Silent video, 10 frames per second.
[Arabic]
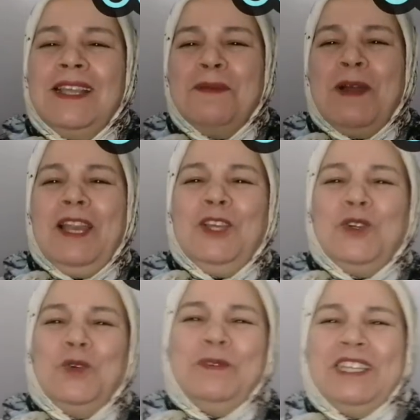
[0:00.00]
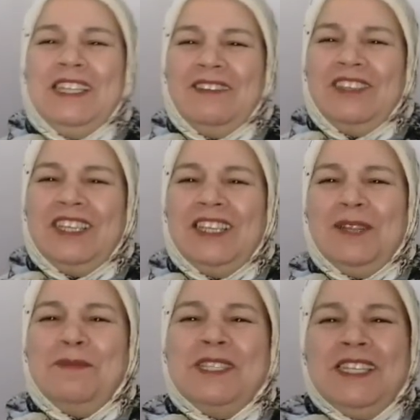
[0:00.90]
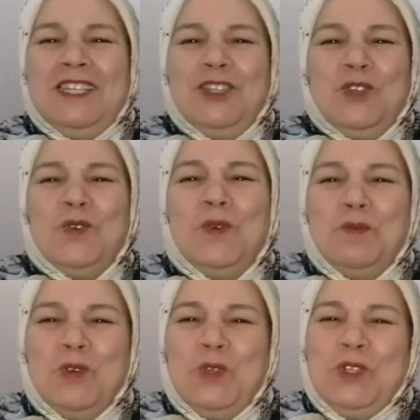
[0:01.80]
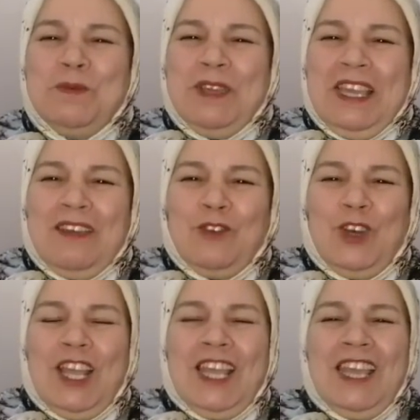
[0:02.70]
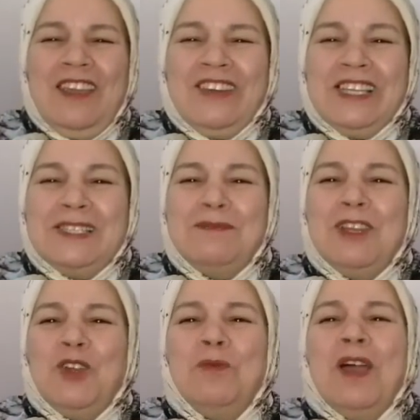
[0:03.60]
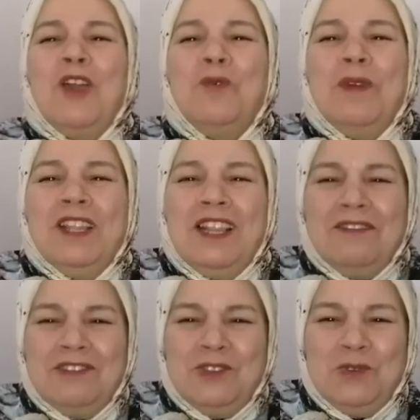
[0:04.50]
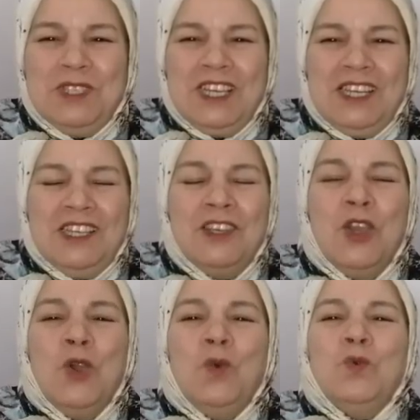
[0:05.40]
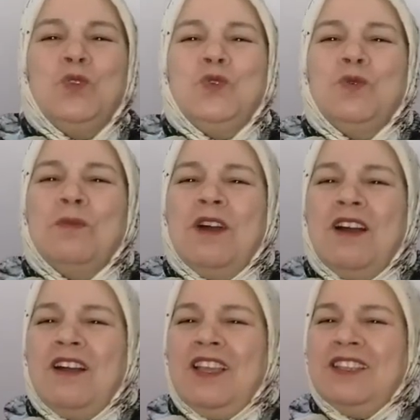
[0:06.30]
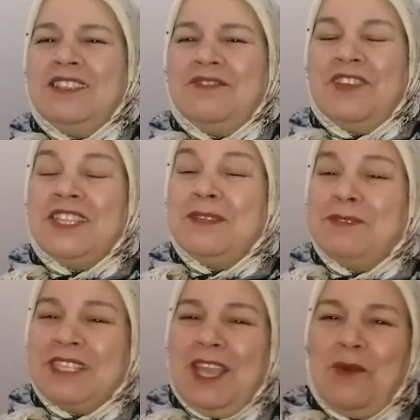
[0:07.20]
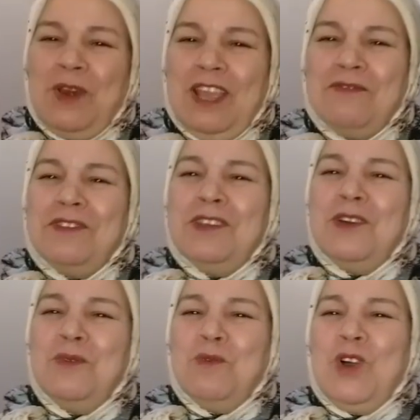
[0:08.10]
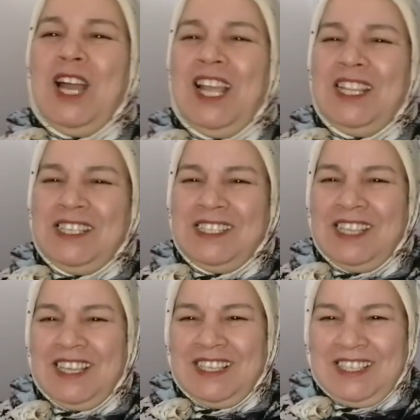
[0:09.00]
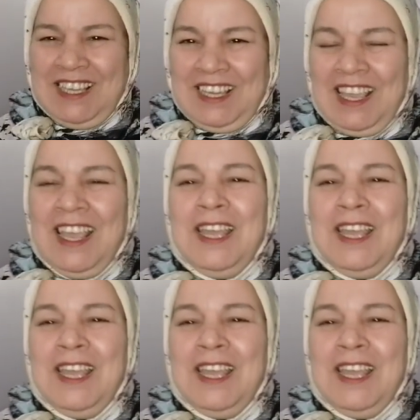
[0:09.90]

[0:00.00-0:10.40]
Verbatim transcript: السلام عليكم كي دايرين لاباس عليكم كلشي بخير وعلى خير كنتمنى يكون نلقاكم هاد لا فيديو ديالي وانتم في اتم الصحه والعافيه والمغال 5 5